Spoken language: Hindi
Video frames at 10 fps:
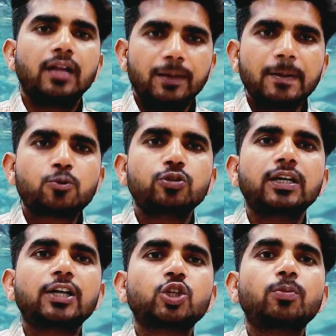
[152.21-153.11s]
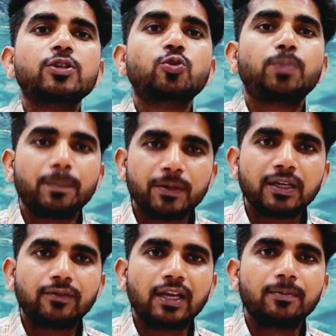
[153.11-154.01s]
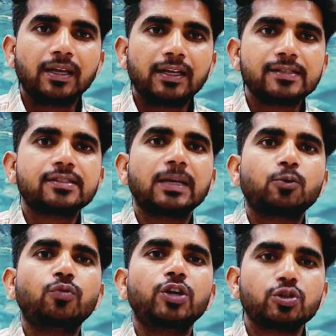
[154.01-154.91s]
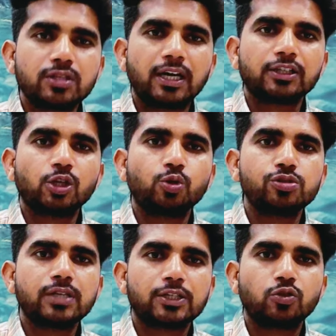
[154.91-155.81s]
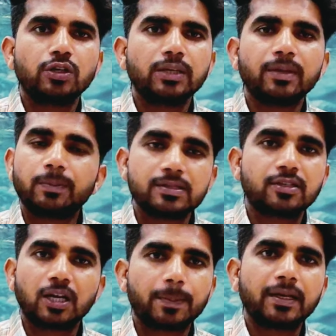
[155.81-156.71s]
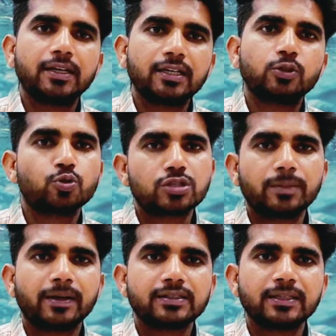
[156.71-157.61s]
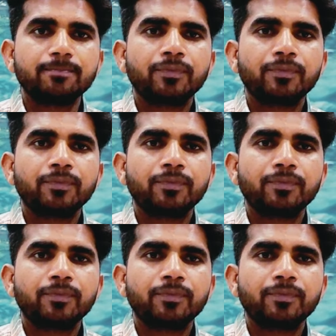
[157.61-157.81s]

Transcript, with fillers: अभी आपको दिखाता हूँ मैं जो पपी अवेलेबल है इसके आपको वीडियोज दिखाता हूँ कुछ एक्चुअली ये मेरे पास घर पर नहीं है दोस्त के पास है